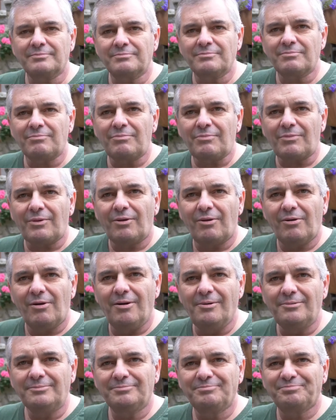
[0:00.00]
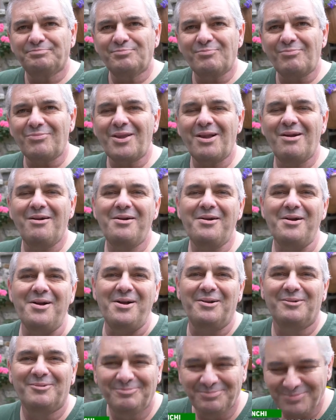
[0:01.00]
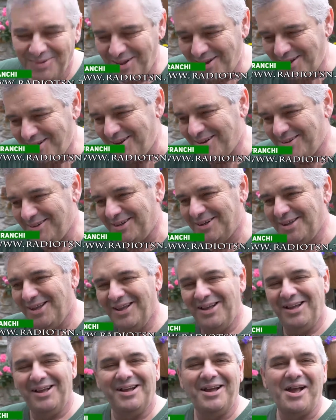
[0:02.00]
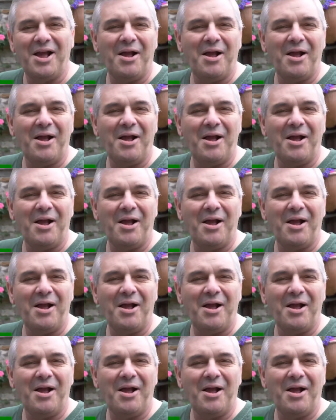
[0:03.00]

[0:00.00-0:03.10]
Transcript: trafila alcune immagini della cereria e ho